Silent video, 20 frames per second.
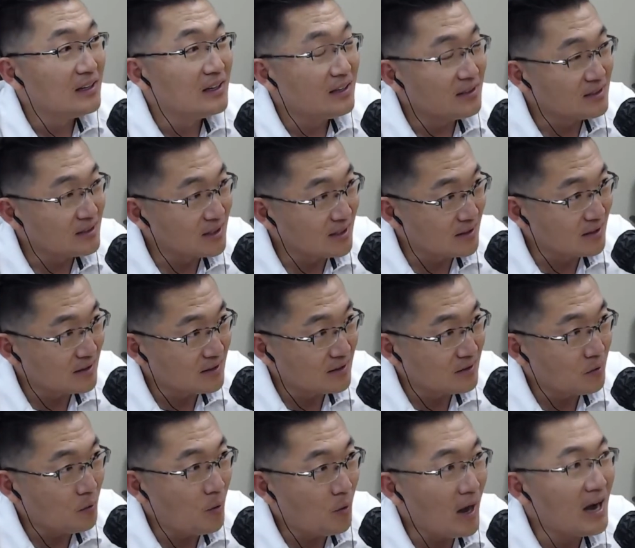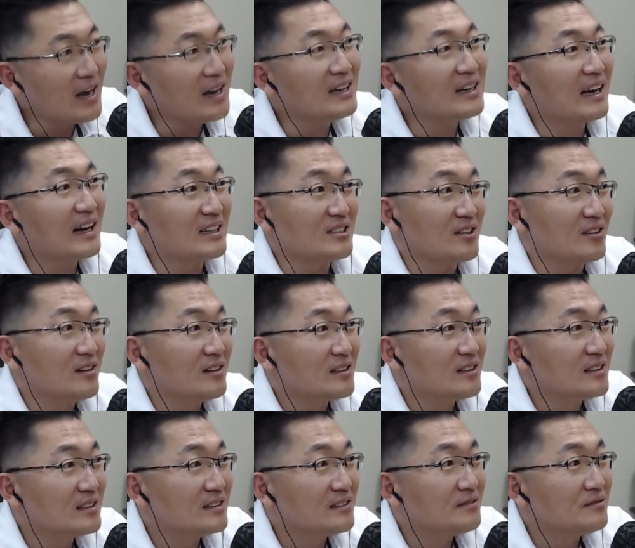이제 화가 나죠.
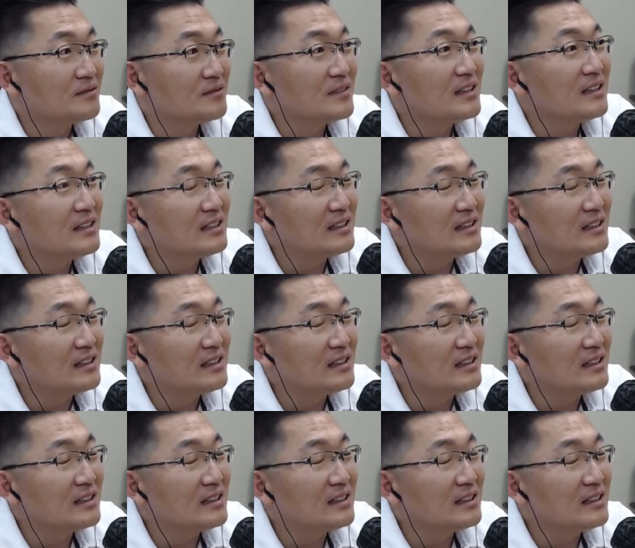본인에게 음. 화가 나.